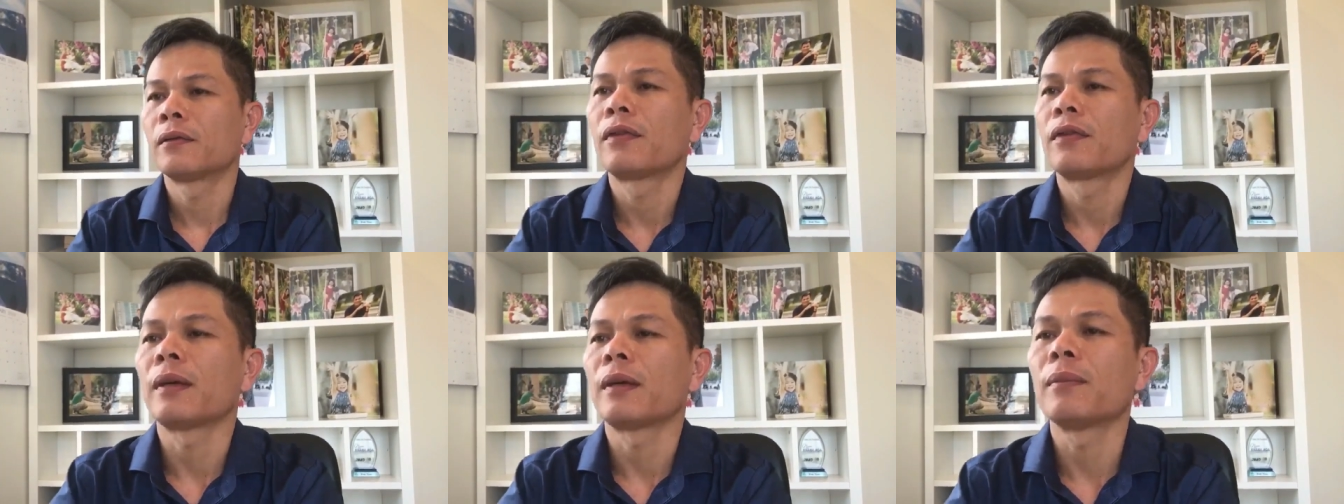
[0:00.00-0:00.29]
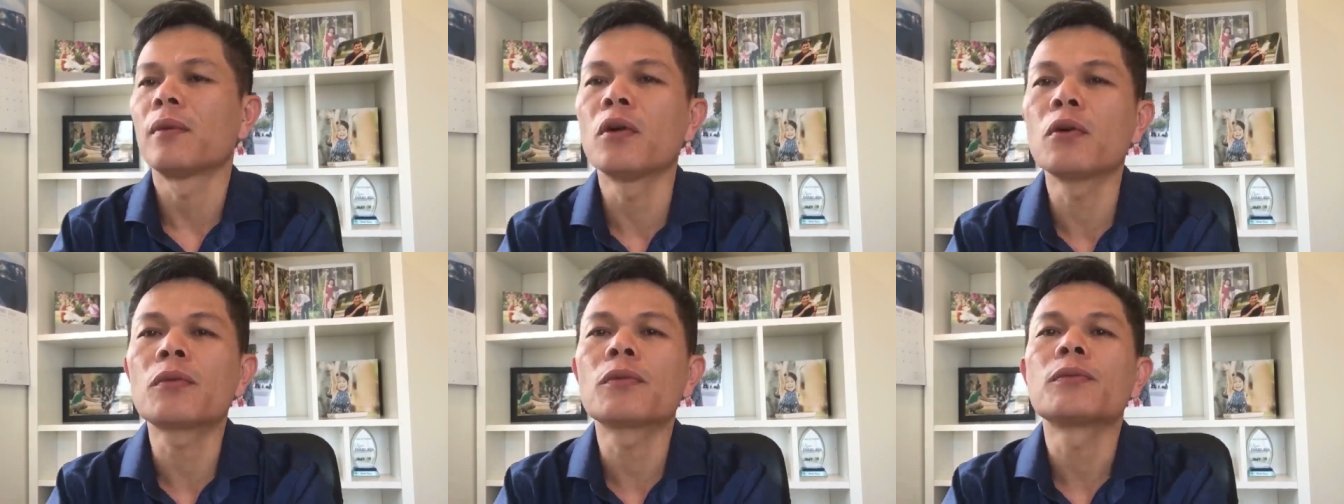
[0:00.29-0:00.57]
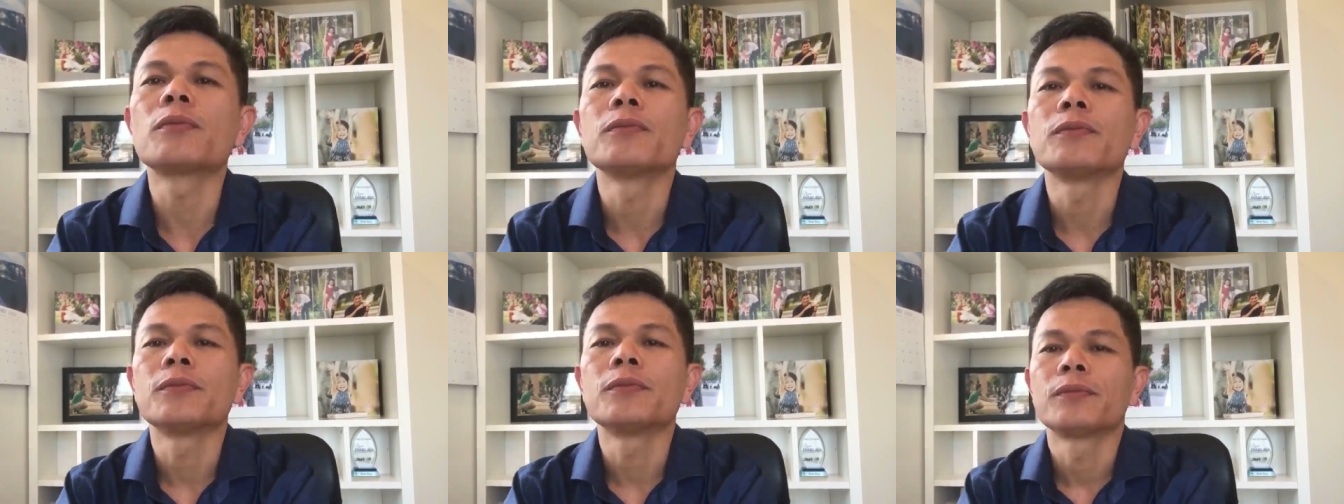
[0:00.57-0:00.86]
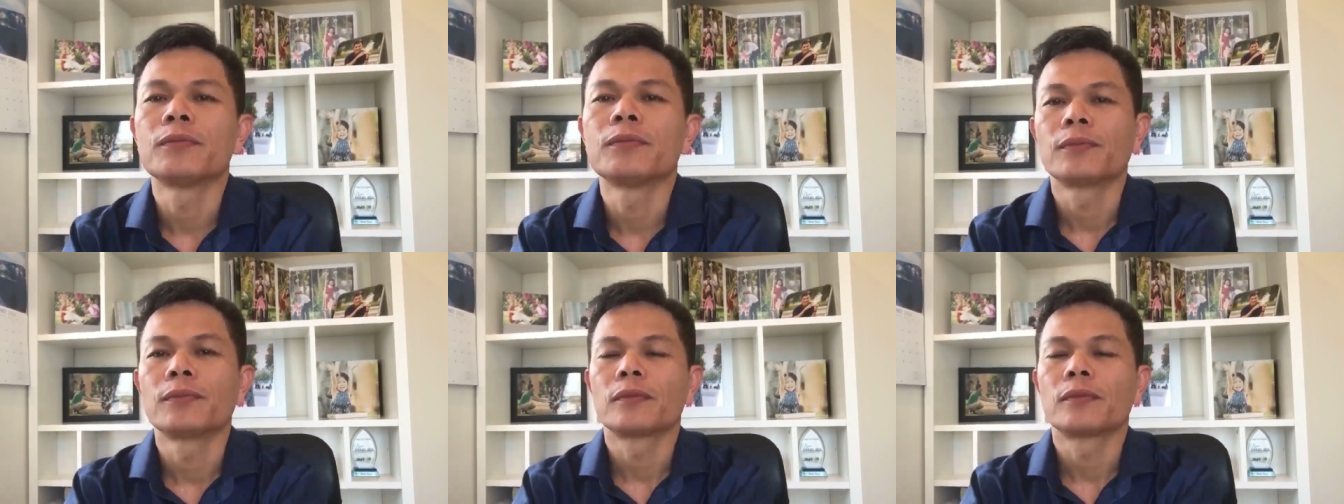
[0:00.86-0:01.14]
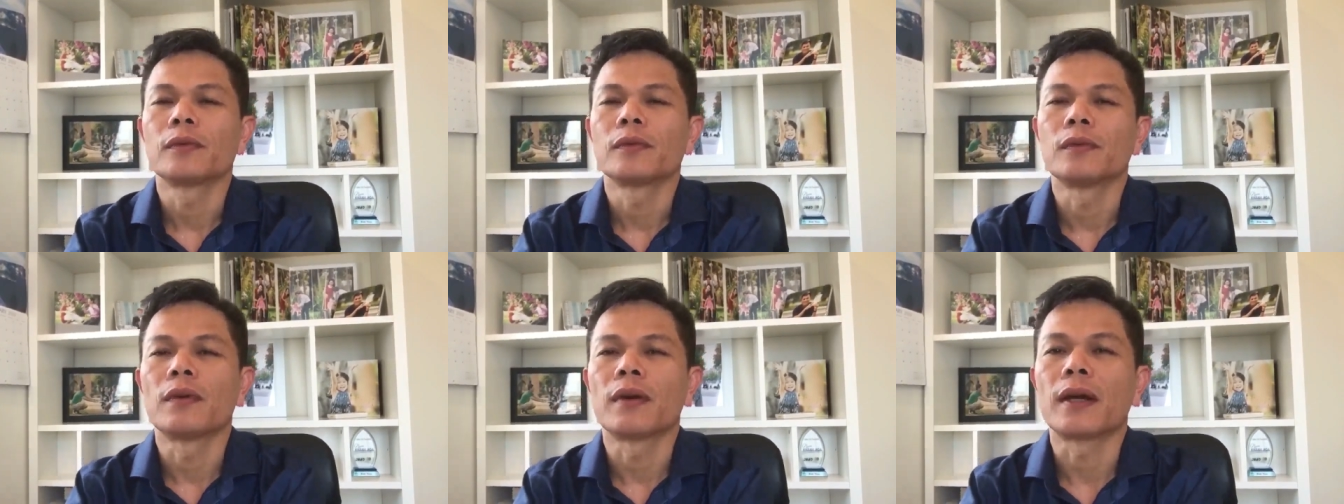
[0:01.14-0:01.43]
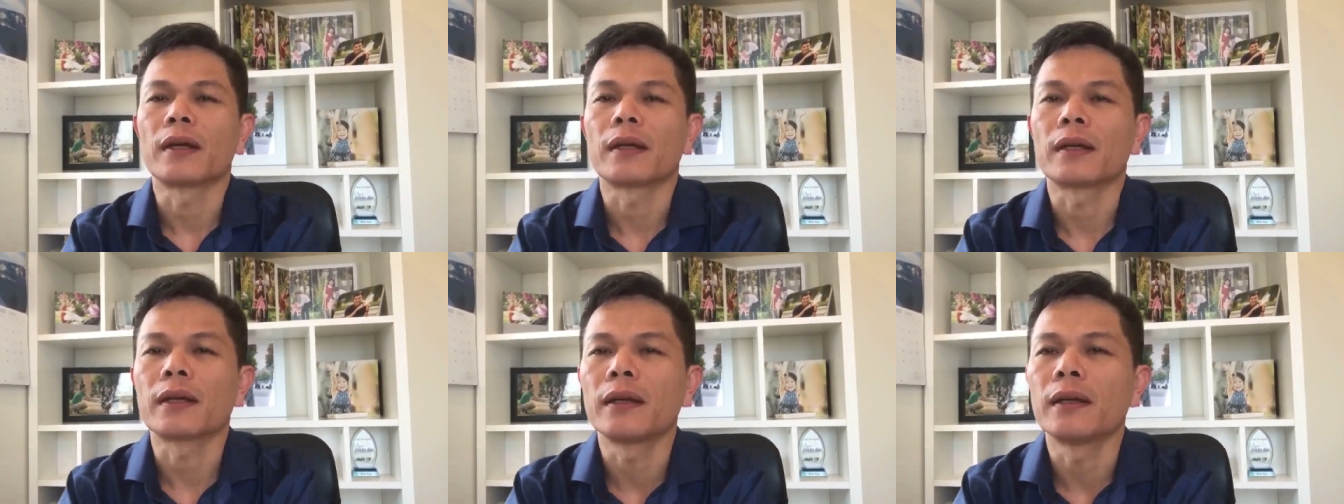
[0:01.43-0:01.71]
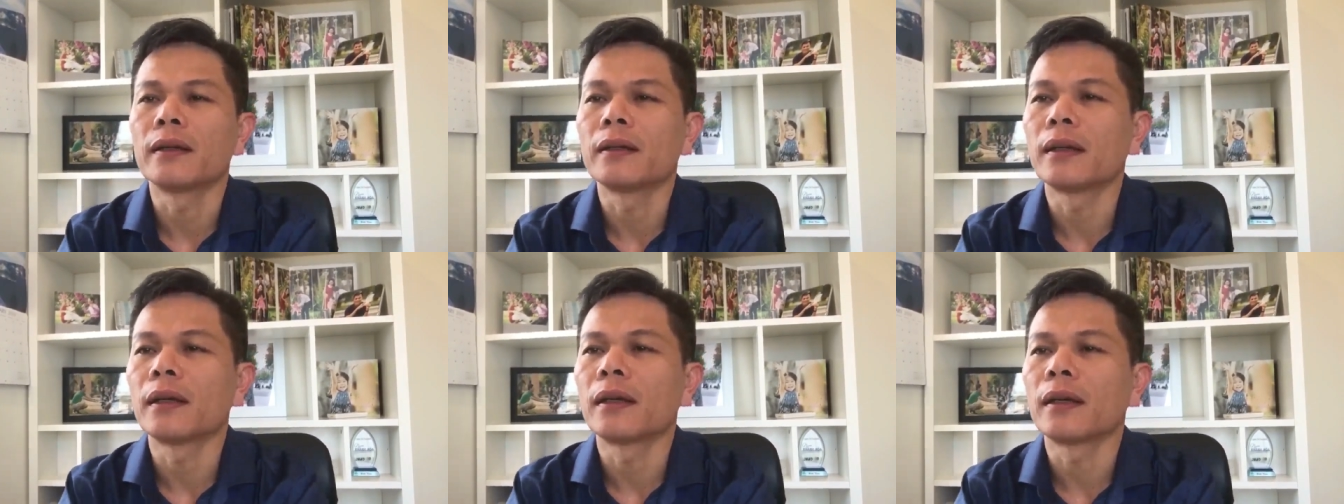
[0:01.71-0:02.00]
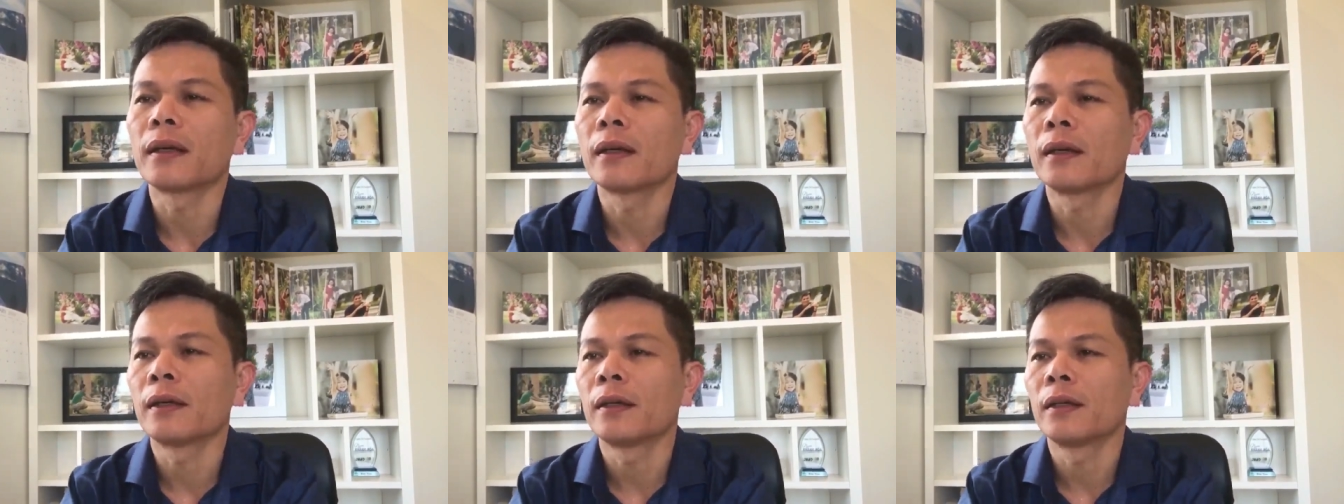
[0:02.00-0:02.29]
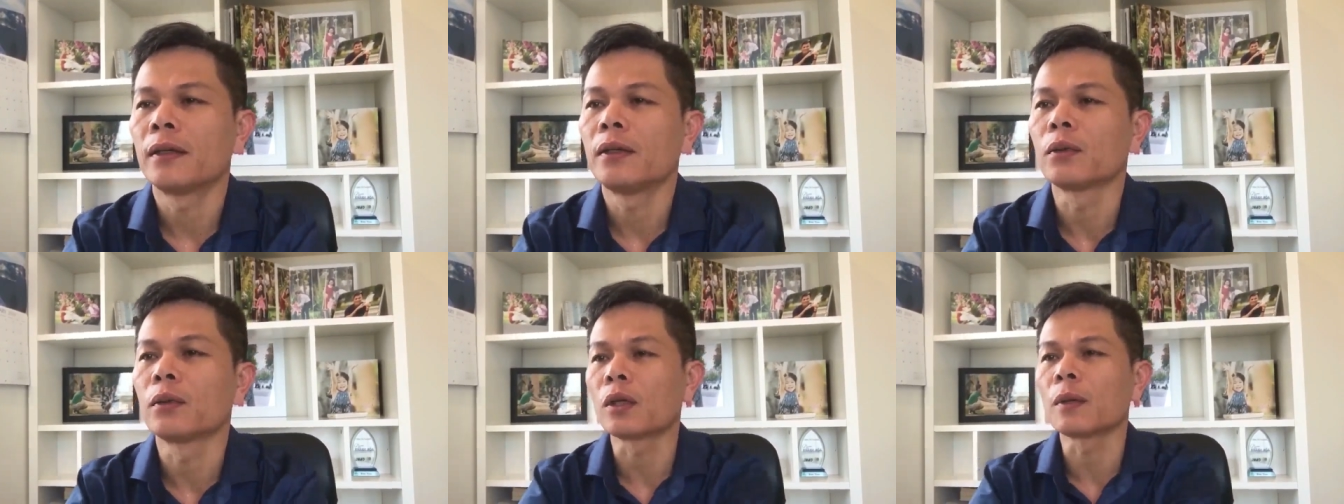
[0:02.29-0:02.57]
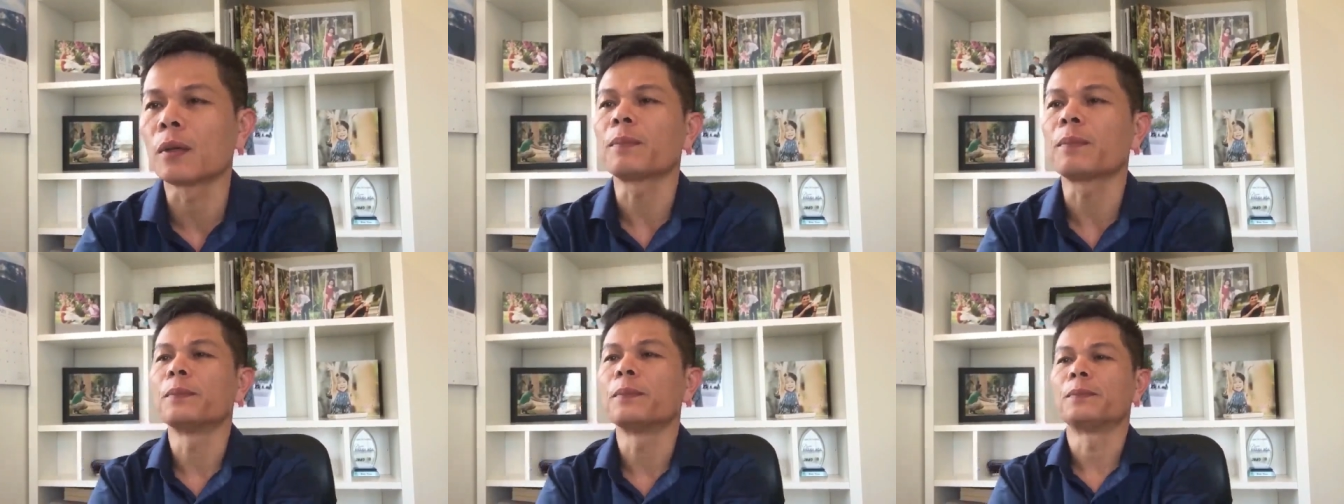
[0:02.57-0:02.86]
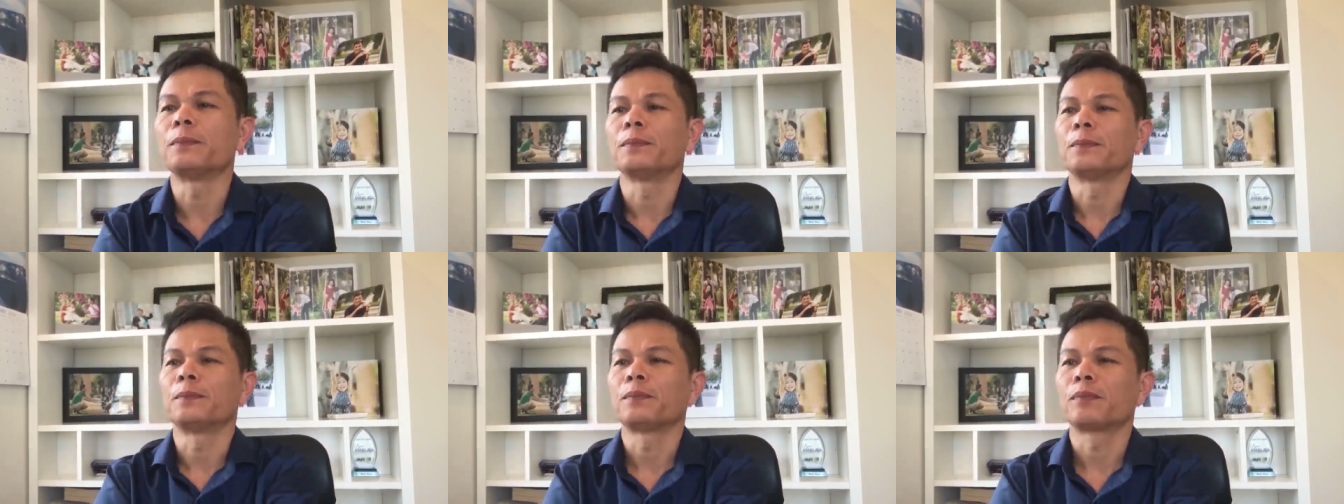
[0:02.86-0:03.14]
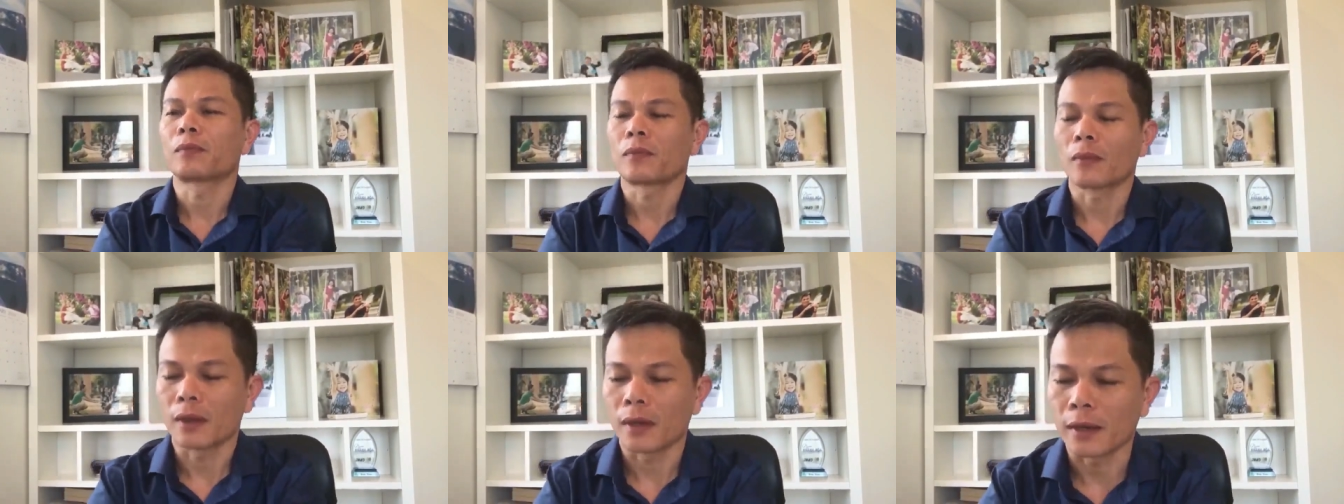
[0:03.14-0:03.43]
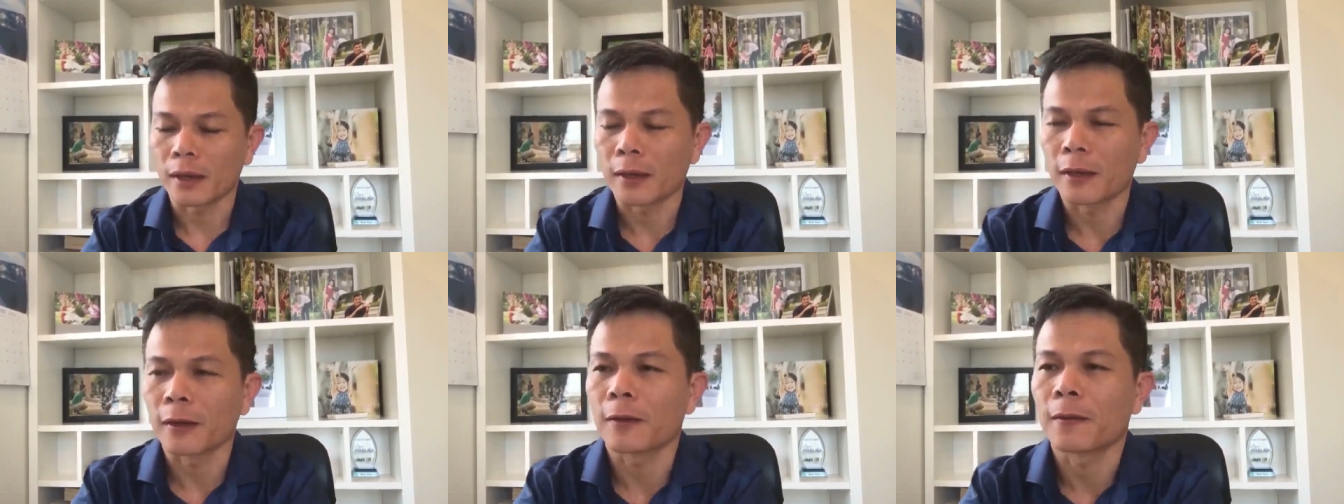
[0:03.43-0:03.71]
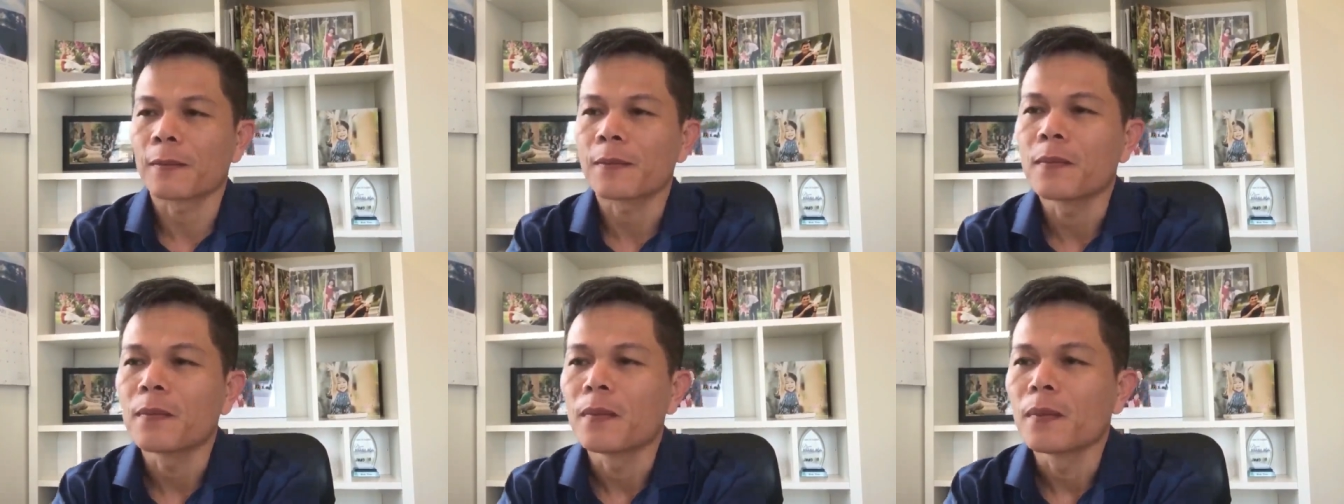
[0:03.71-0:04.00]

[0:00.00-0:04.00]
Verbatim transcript: Facebook và kênh à, YouTube à,